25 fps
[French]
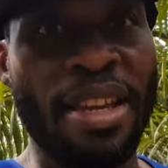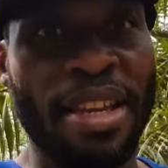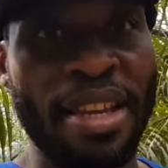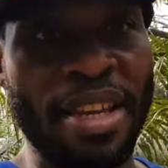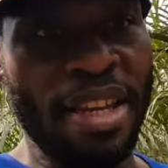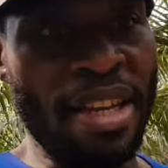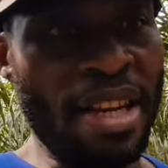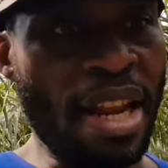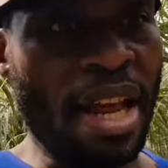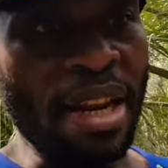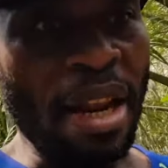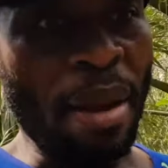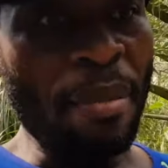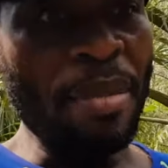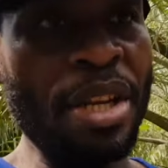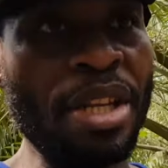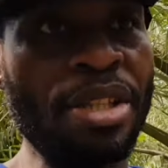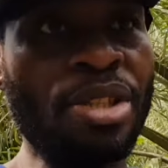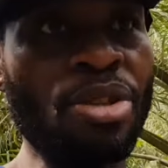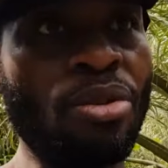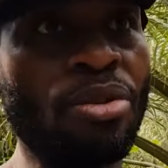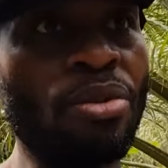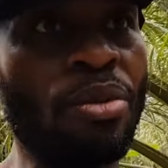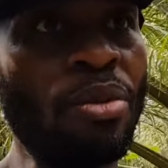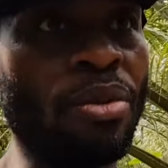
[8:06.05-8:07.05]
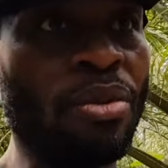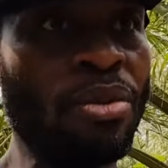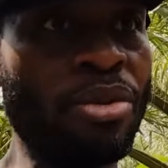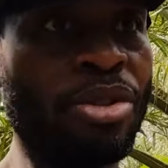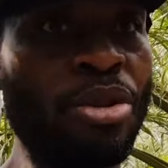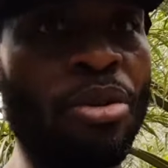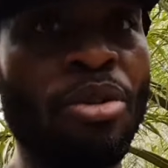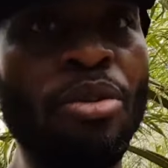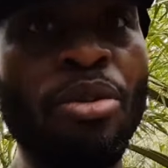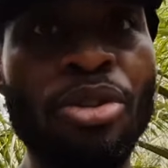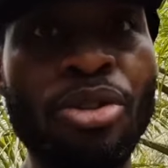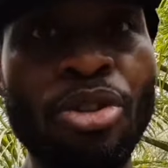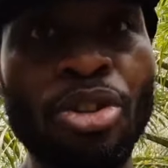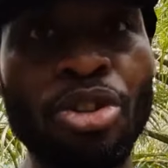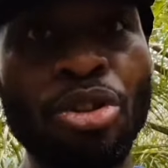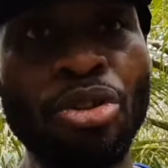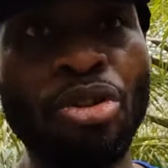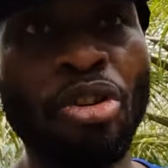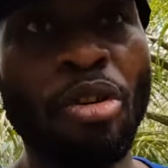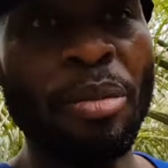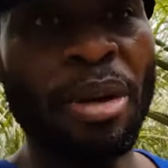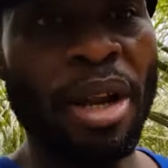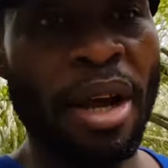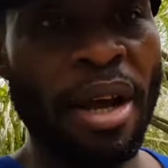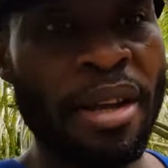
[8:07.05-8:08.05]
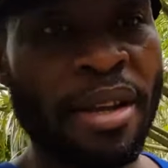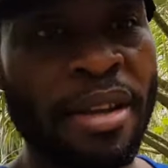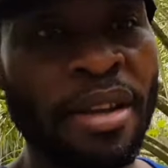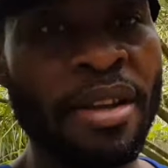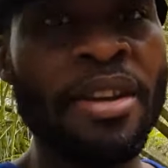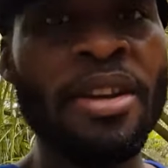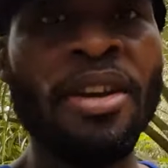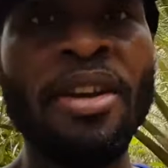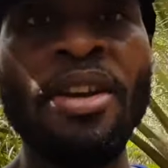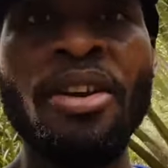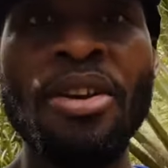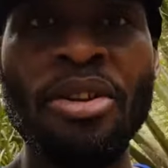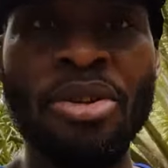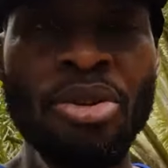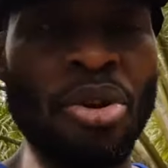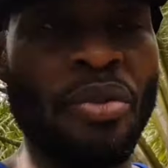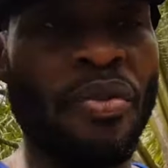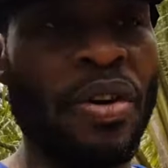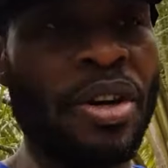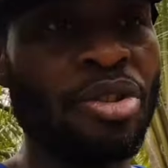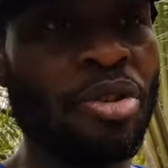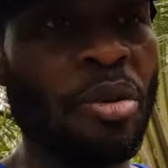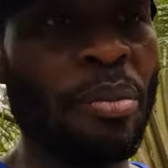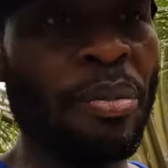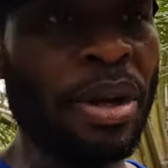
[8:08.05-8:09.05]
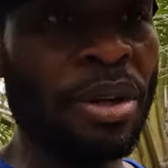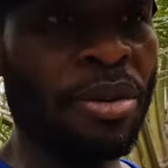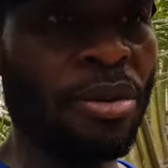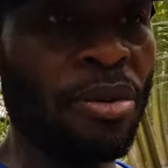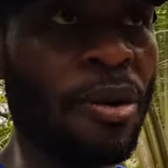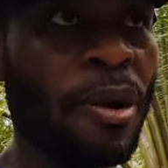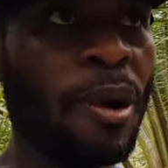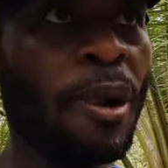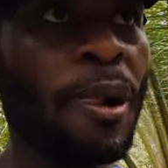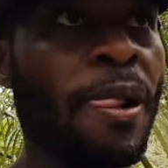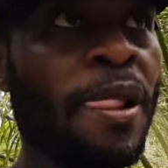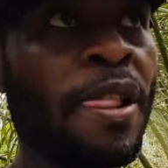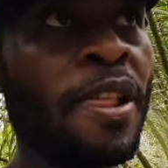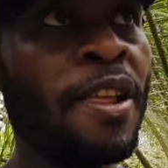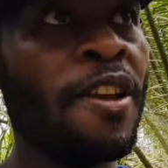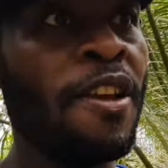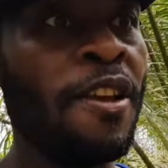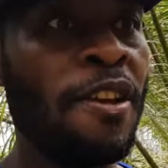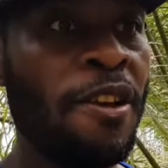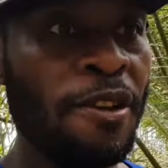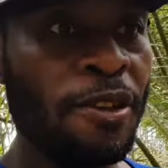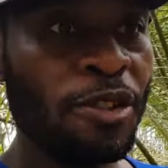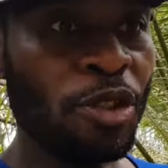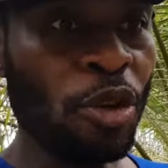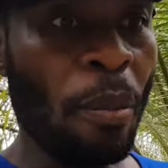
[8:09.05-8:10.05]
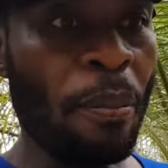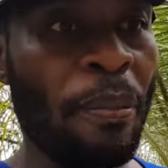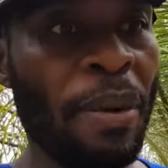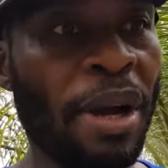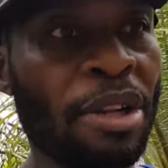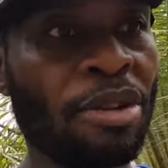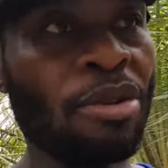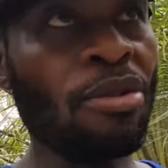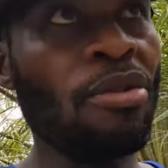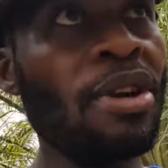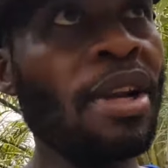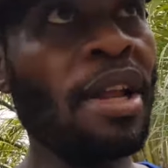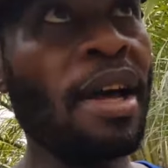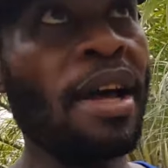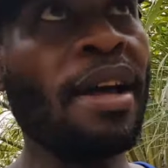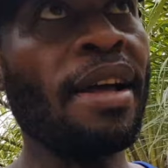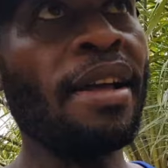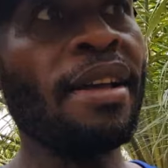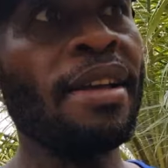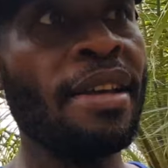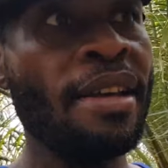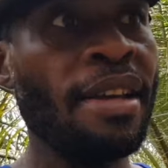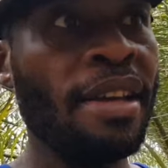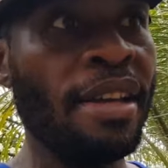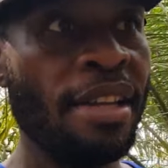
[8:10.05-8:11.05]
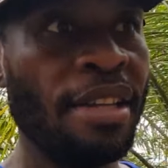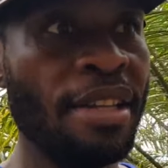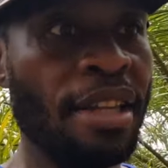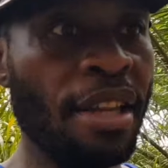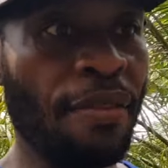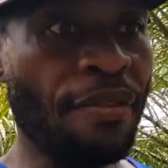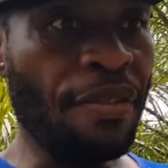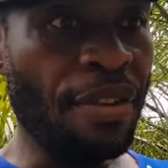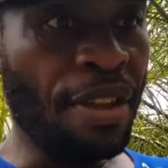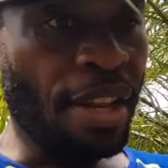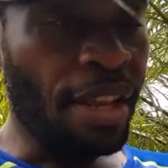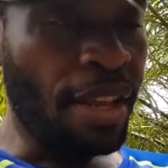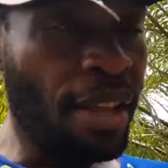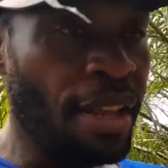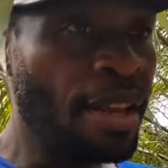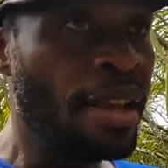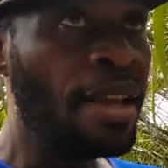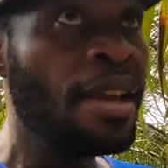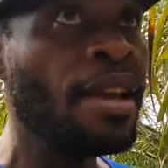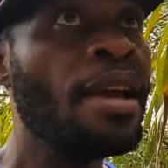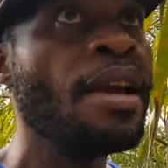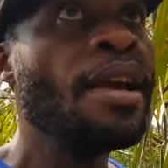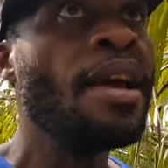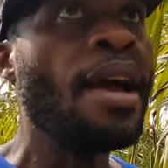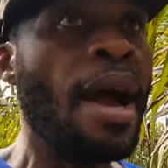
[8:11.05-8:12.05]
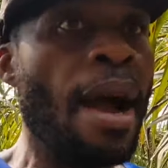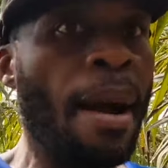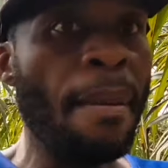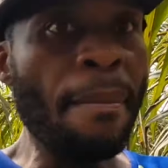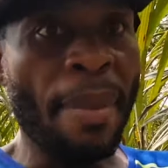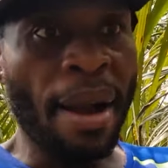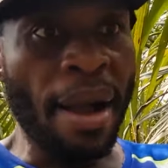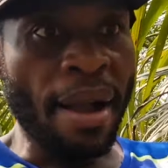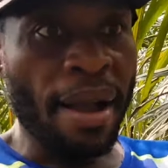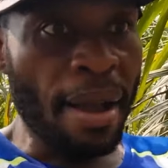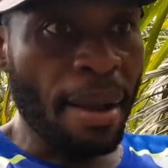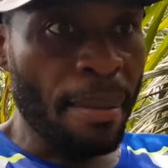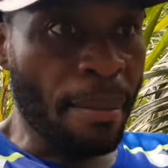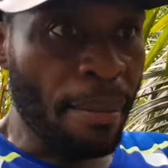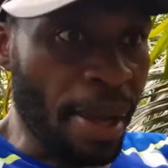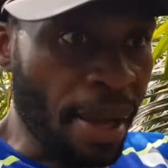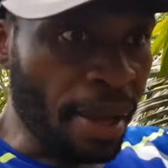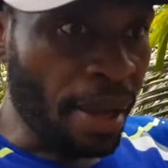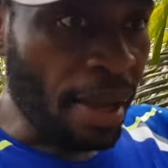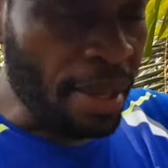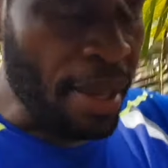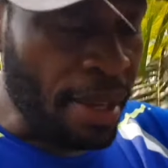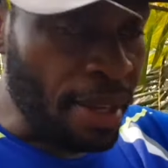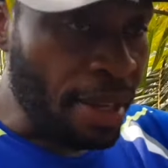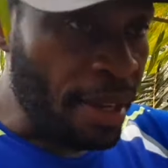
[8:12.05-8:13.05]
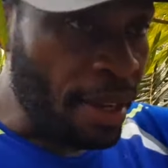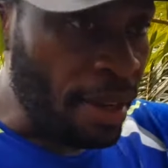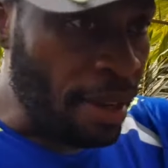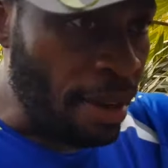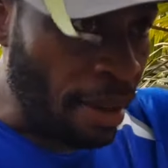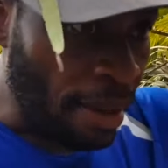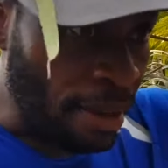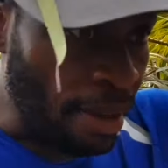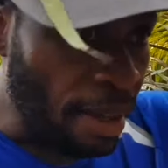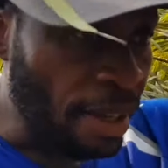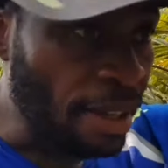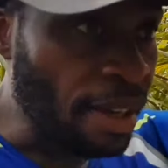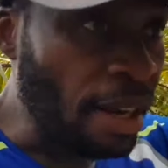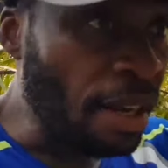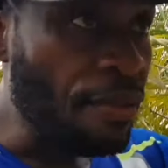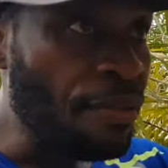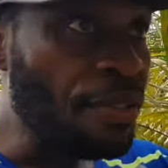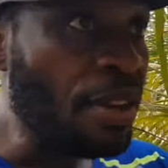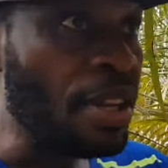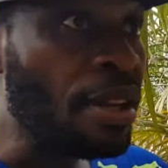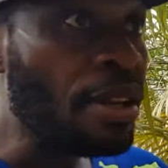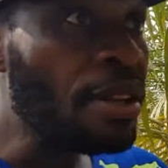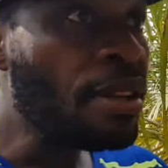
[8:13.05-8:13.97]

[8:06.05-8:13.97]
Il a ramené son, ce, ce jeune homme-là devant son patron. Son patron l'a déféré en Banga, Banga qui est la, grande ville